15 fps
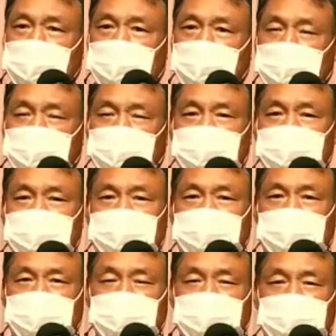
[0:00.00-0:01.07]
우리는 뭐냐
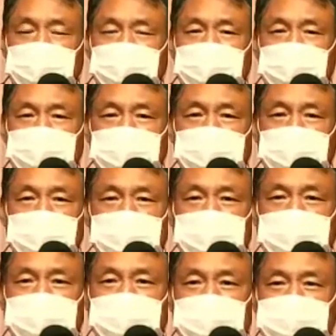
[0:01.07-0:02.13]
그러면은
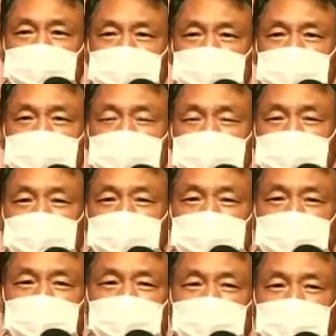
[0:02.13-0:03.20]
지금 이제 의학이 발달하고
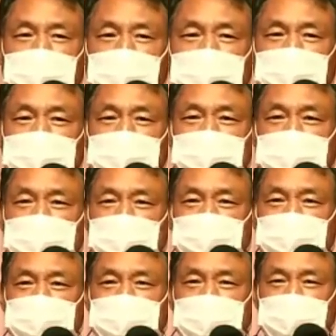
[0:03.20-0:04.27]
과학이 발달하다
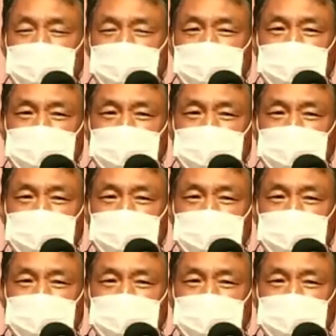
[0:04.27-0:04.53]
보니까는